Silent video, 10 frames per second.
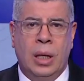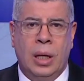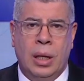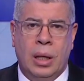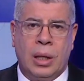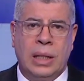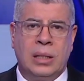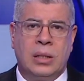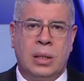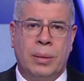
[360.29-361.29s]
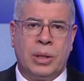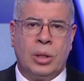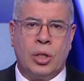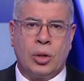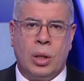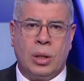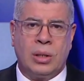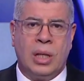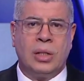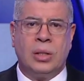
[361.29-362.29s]
آه، رئيس مدغشقر
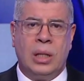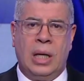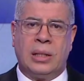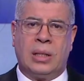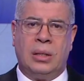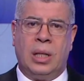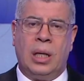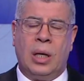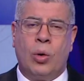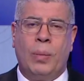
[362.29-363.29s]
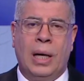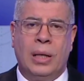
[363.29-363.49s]
سيصل الى اسكندريه الجمعه